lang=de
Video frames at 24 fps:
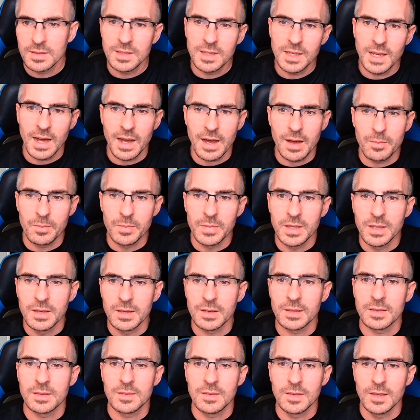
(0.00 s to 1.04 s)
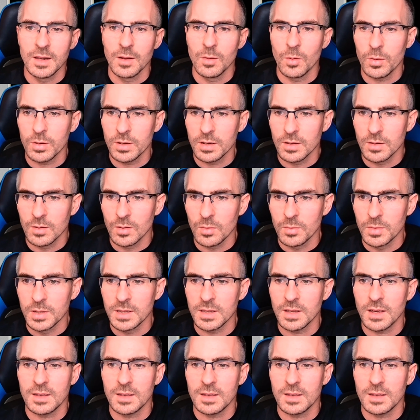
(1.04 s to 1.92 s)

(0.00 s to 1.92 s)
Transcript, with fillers: Die haben hier zehn Leute genommen.